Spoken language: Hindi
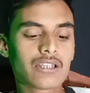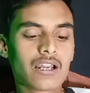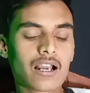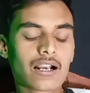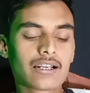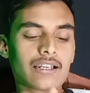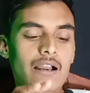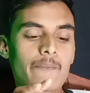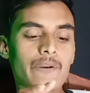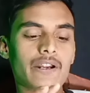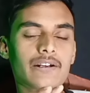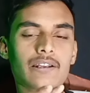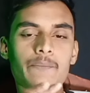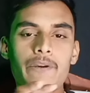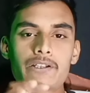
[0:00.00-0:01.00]
इस तरीका के यहाँ पे
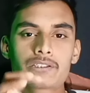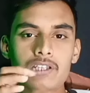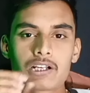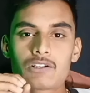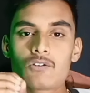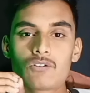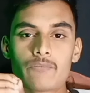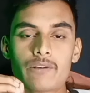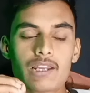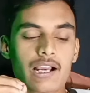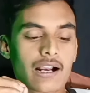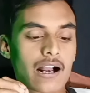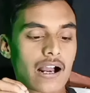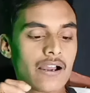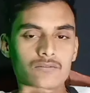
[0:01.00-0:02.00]
इंटरफेस देखने को
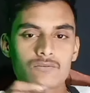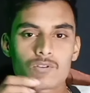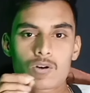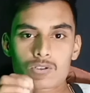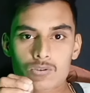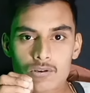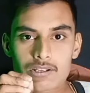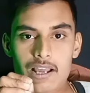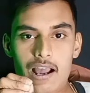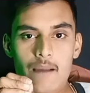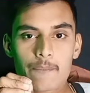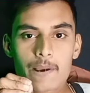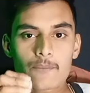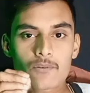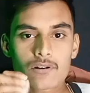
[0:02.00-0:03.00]
मिलेगा दोस्तों
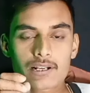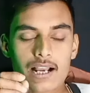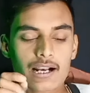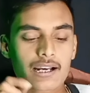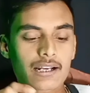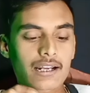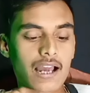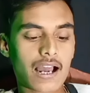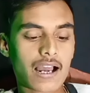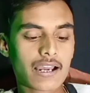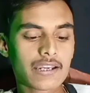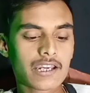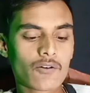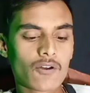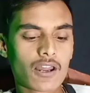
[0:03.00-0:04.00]
यहाँ पे आपको क्या करना
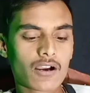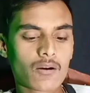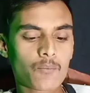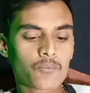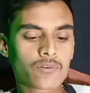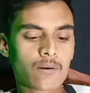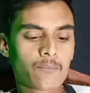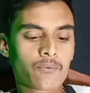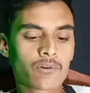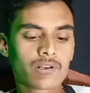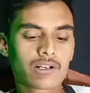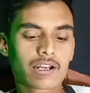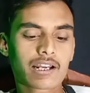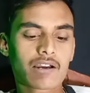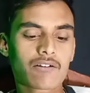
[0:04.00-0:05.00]
है ये वाला को पूरा
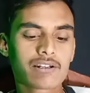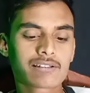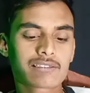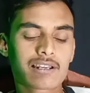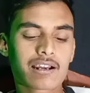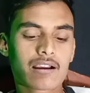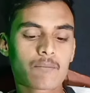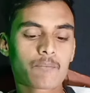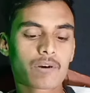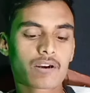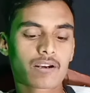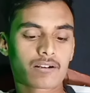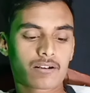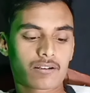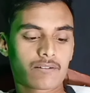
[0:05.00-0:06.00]
फुल करना होगा इस तरीके का
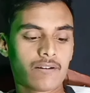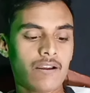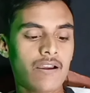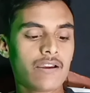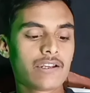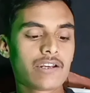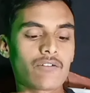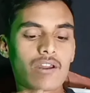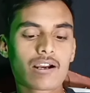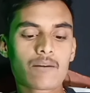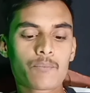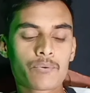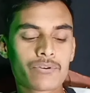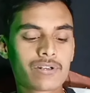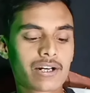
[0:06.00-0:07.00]
पकड़कर ये वाला
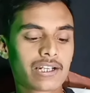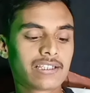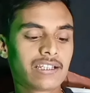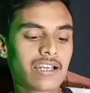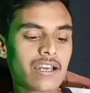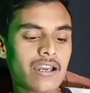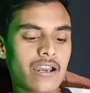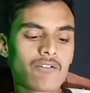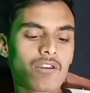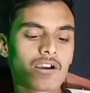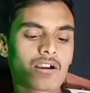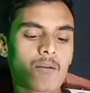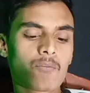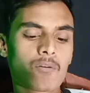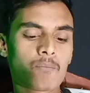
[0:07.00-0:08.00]
का फुल कर दिए ये वाला
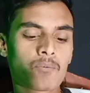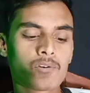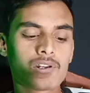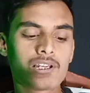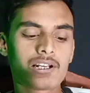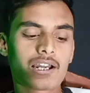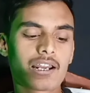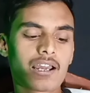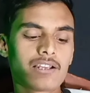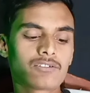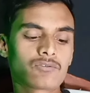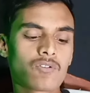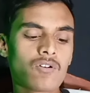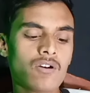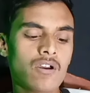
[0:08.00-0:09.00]
का आपको फुल नहीं करना है
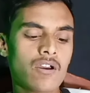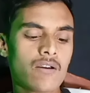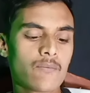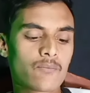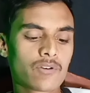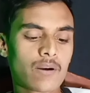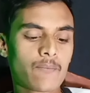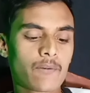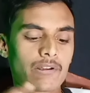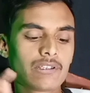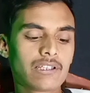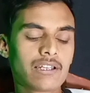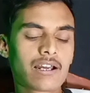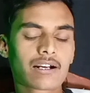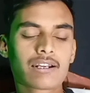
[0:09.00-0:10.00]
इसको पूरा
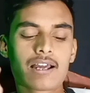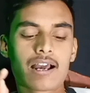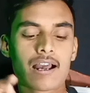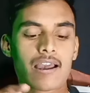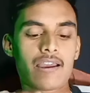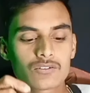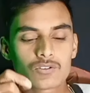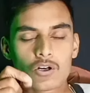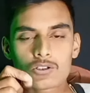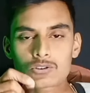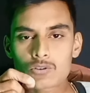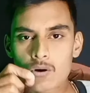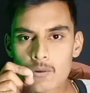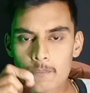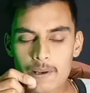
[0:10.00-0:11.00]
बंद ही रखना है
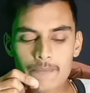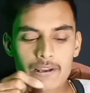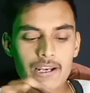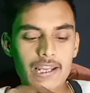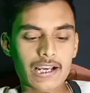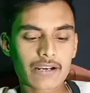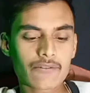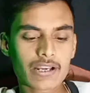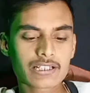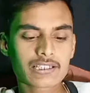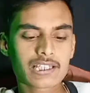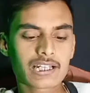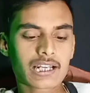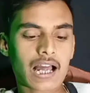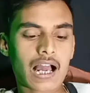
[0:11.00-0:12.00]
दोस्तों ऊपर में लैंग्वेज
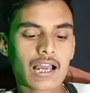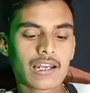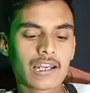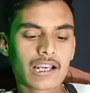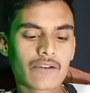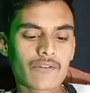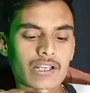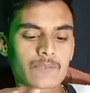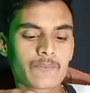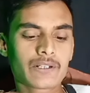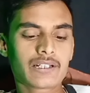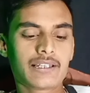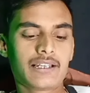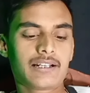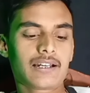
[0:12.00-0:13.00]
दिख रहा है लैंग्वेज पे
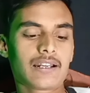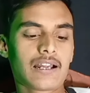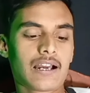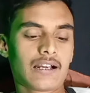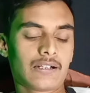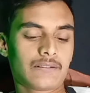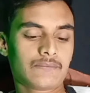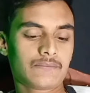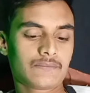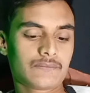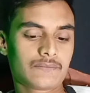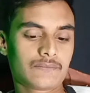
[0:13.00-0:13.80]
क्लिक करना है